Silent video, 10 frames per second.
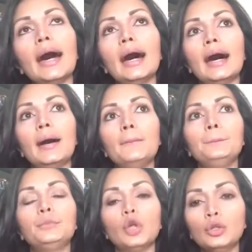
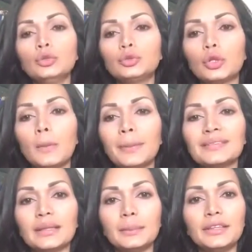Donald Trump
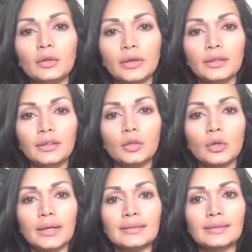básicamente lo que
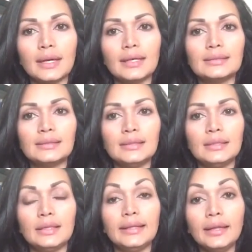dijo es que
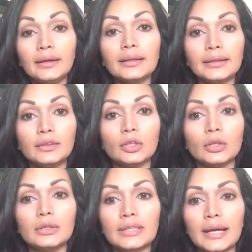si Hillary
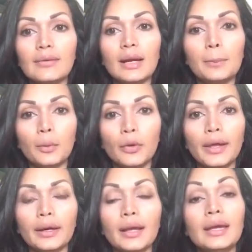Clinton llegaba al
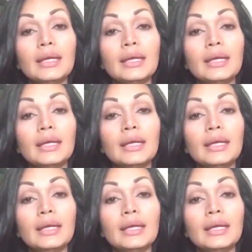poder,